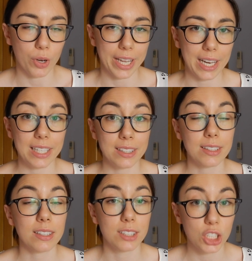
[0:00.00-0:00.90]
che
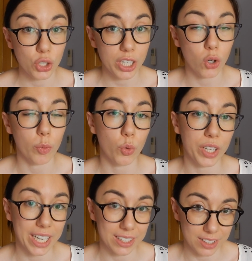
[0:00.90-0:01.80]
l'intenzione
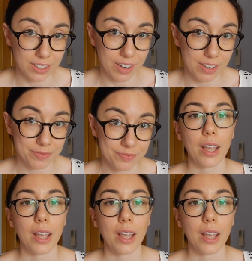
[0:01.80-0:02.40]
comunicativa